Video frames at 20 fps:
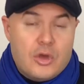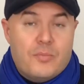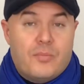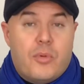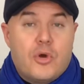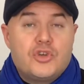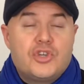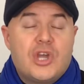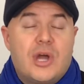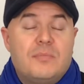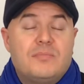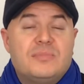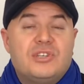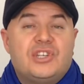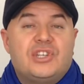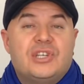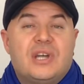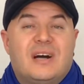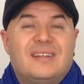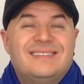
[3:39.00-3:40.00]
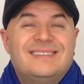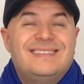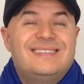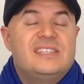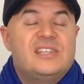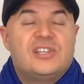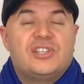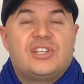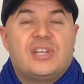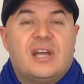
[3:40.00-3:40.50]
Boşanmış, yalnız
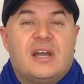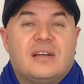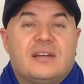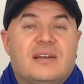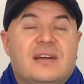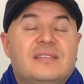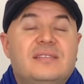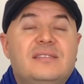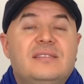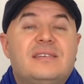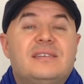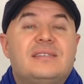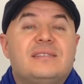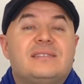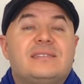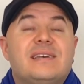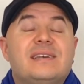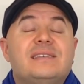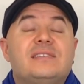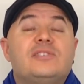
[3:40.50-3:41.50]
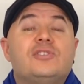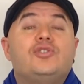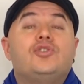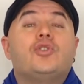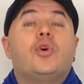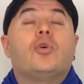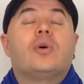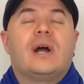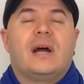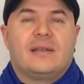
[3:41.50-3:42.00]
yaşayan kadınların sayısı
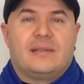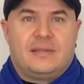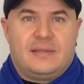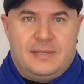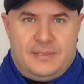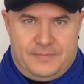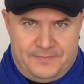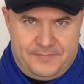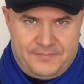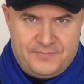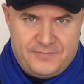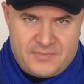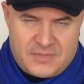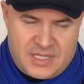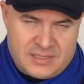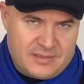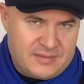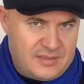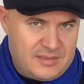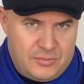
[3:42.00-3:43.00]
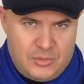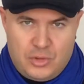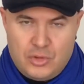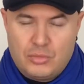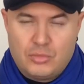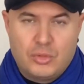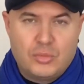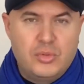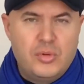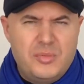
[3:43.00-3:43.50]
çok arttı. Anlatabiliyor
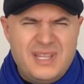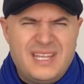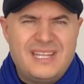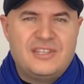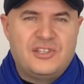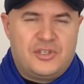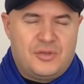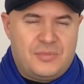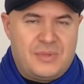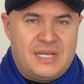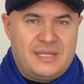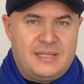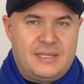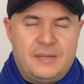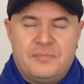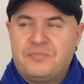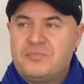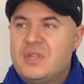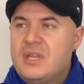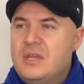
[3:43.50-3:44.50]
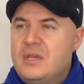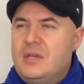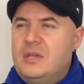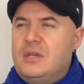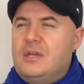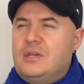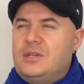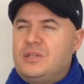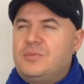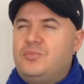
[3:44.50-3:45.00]
muyum? Bu birinci madde.
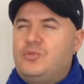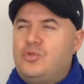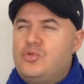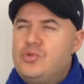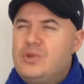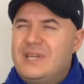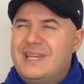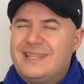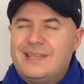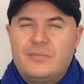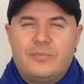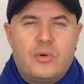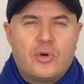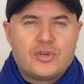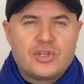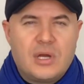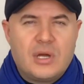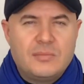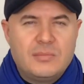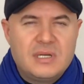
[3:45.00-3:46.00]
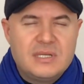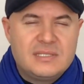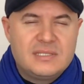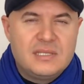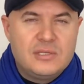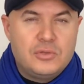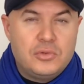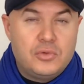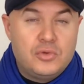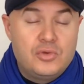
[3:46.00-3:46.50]
Şimdi Türkiye'de boşanma
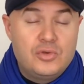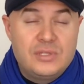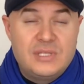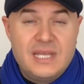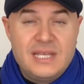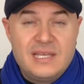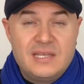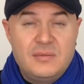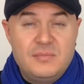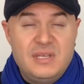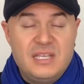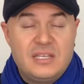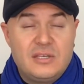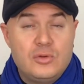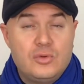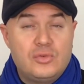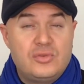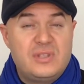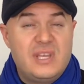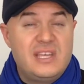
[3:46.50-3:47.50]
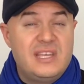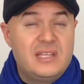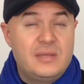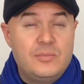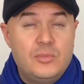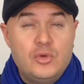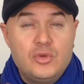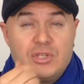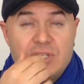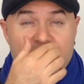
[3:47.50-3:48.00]
hızı %22,
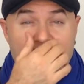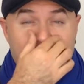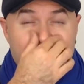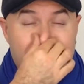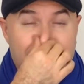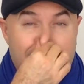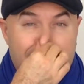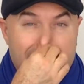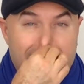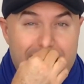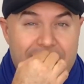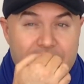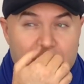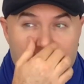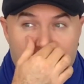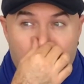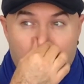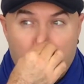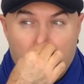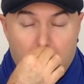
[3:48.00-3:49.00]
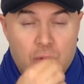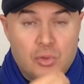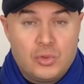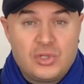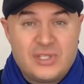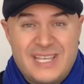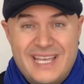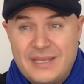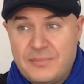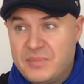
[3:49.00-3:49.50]
%23 gibilerde yani çok
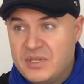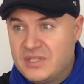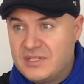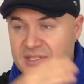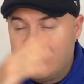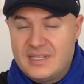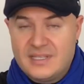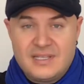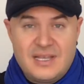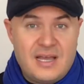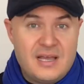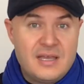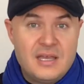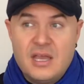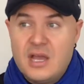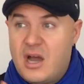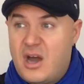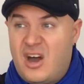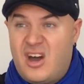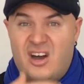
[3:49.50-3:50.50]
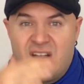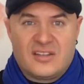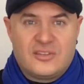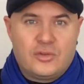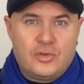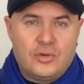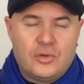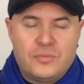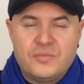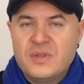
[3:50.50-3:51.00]
yüksek bir hızla da
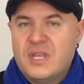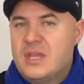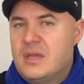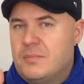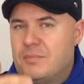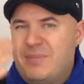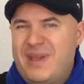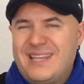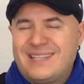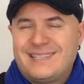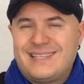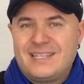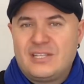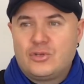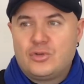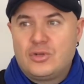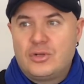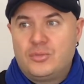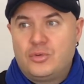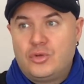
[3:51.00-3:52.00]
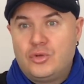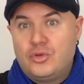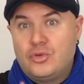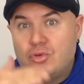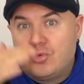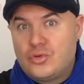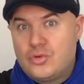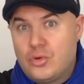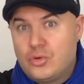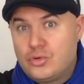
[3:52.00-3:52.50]
artıyor. 5 sene sonra bunun
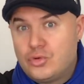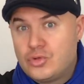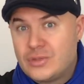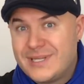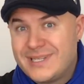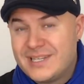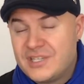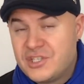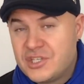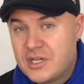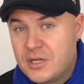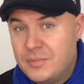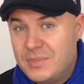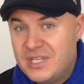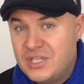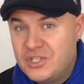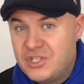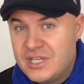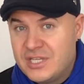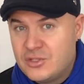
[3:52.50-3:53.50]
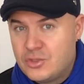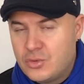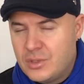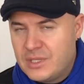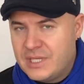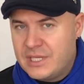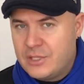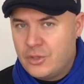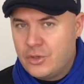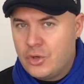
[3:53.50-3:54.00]
%30'lara çıkabileceği
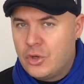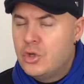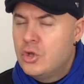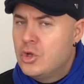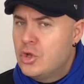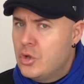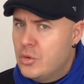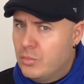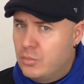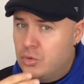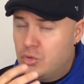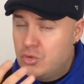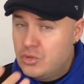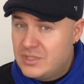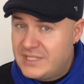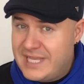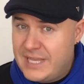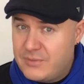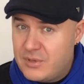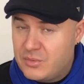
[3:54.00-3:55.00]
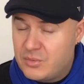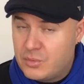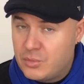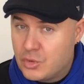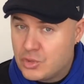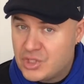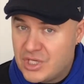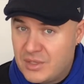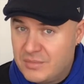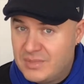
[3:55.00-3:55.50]
söyleniyor. Bunun sebebi,
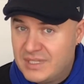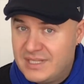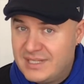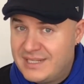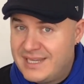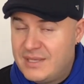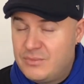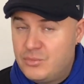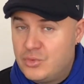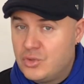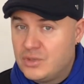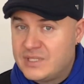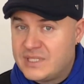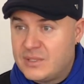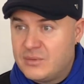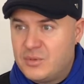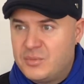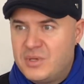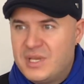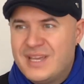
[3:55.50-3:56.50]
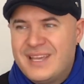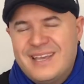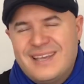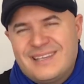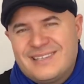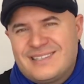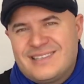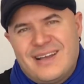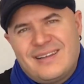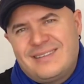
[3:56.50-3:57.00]
boşanmaların en büyük sebebi
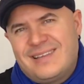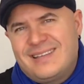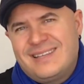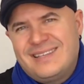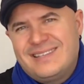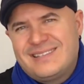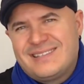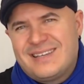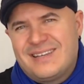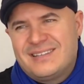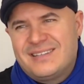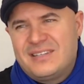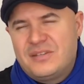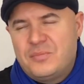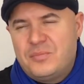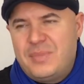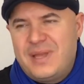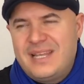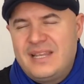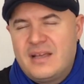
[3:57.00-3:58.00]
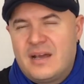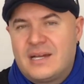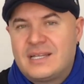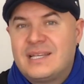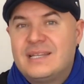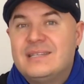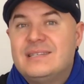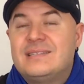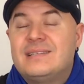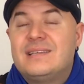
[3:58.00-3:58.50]
zaten insanların belli
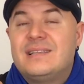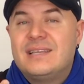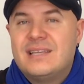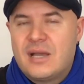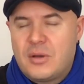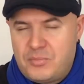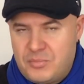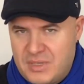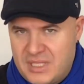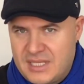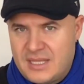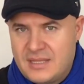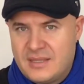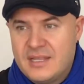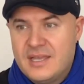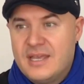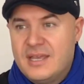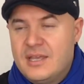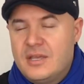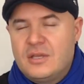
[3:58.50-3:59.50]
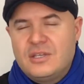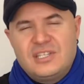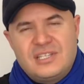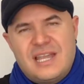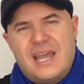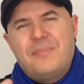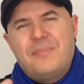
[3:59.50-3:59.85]
analizleri yapmadan, işte